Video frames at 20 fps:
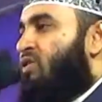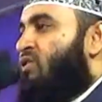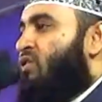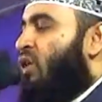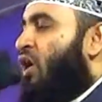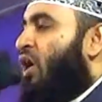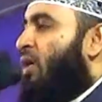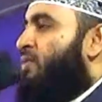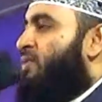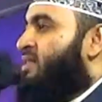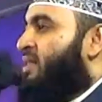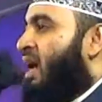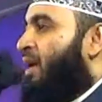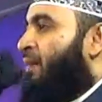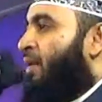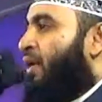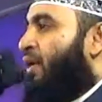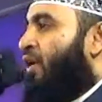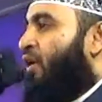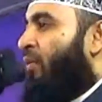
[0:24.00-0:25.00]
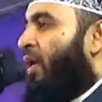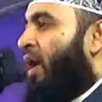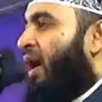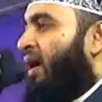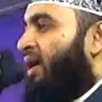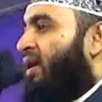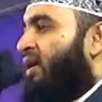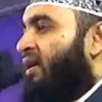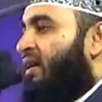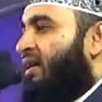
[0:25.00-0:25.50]
সব সাহাবার
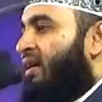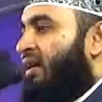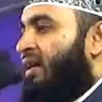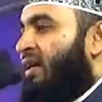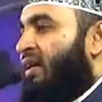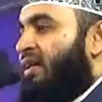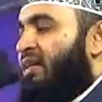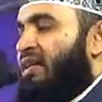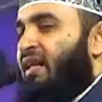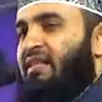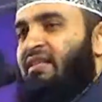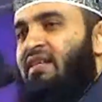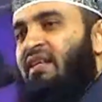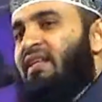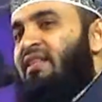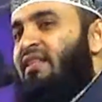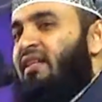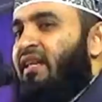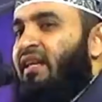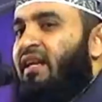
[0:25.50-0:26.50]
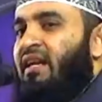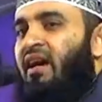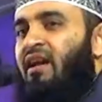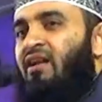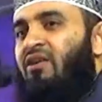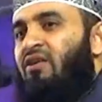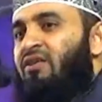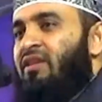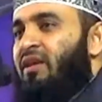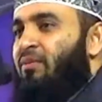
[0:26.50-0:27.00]
অবাক না জানি তিনি কার
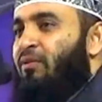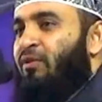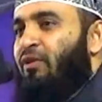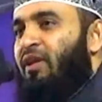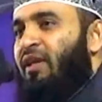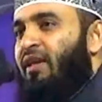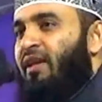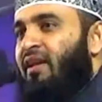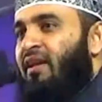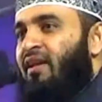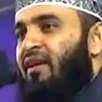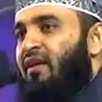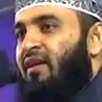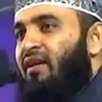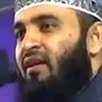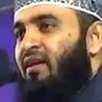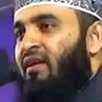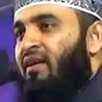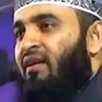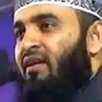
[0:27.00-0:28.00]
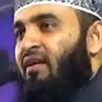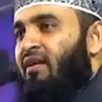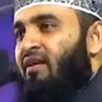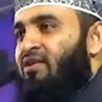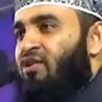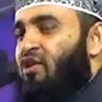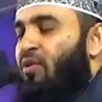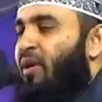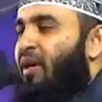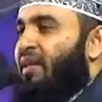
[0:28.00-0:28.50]
কথা বললেন
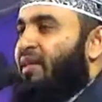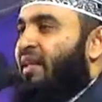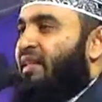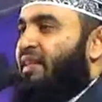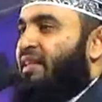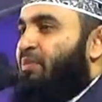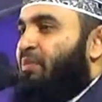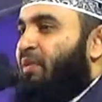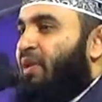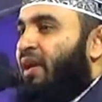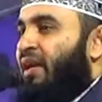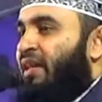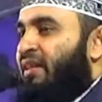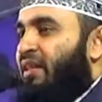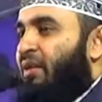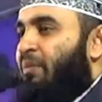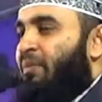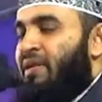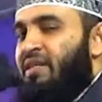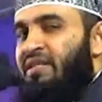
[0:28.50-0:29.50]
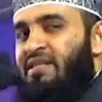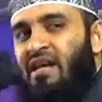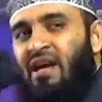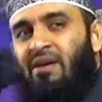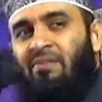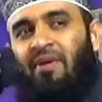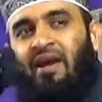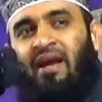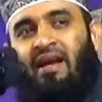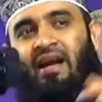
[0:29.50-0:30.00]
সবাই দেখতে পেলেন ইন দ্য মিন
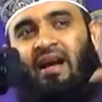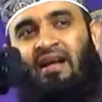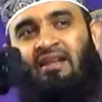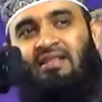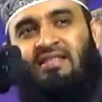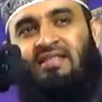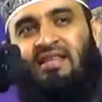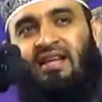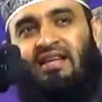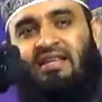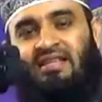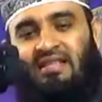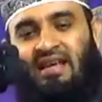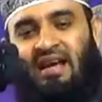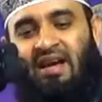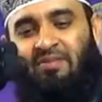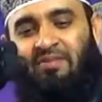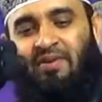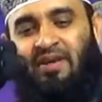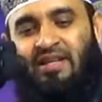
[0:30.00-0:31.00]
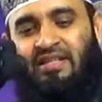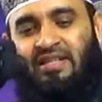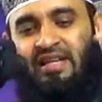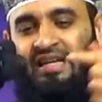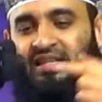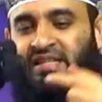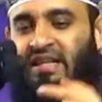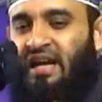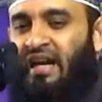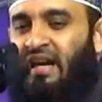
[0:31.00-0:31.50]
টাইম এক আনসারি সাহাবি এসে
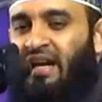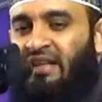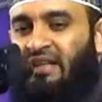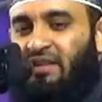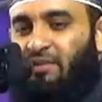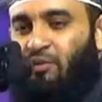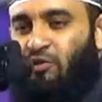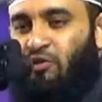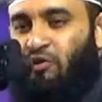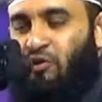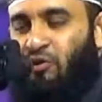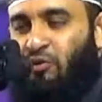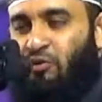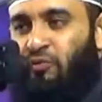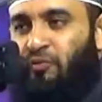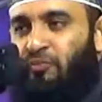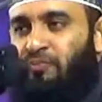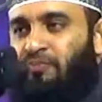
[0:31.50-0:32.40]
এই জায়গাটাতে বসলো